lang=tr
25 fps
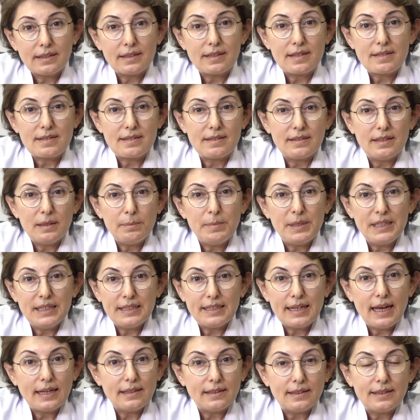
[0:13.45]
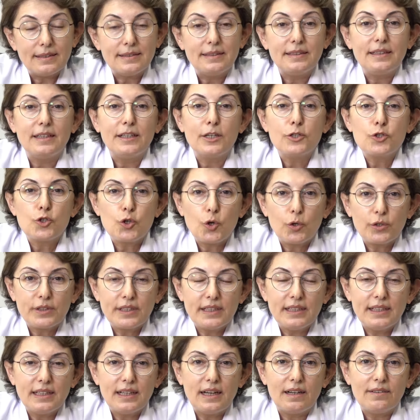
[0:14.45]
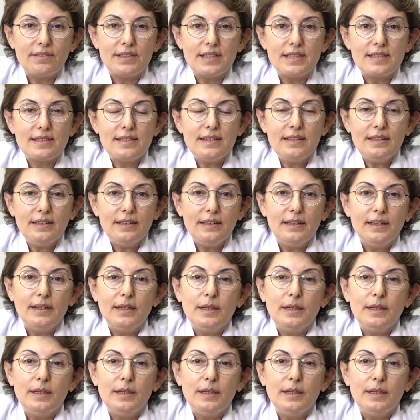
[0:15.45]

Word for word: arasında bilinen adıyla şok tedavisi